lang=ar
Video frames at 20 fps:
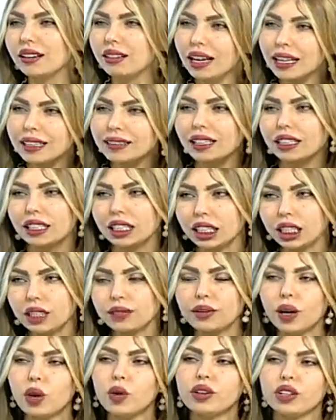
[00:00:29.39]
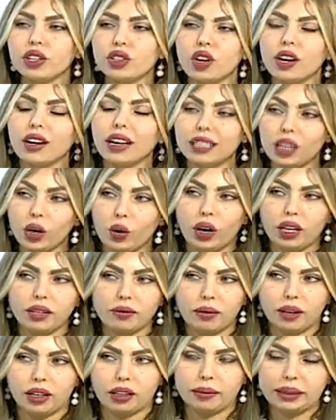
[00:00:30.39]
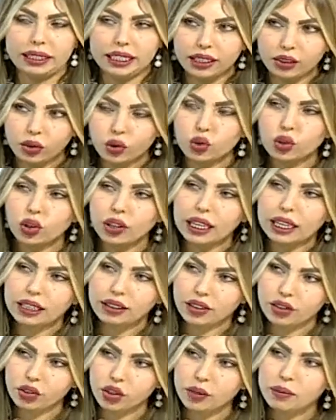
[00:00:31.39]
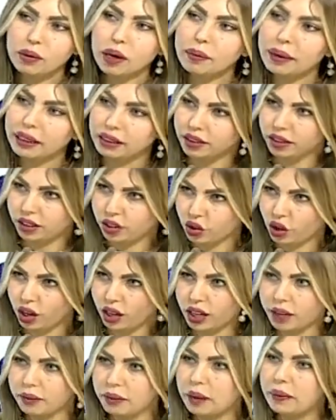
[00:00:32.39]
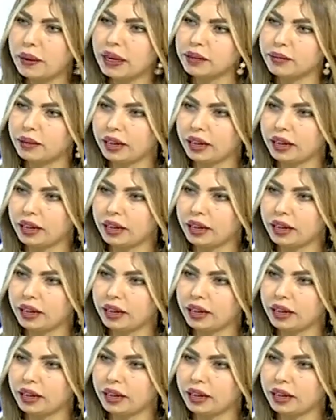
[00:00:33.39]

التنحيف او الرشاقه نوعا ما بس هي تشتغل اكثر شيء ما بعد الرشاقه ما بعد نعم.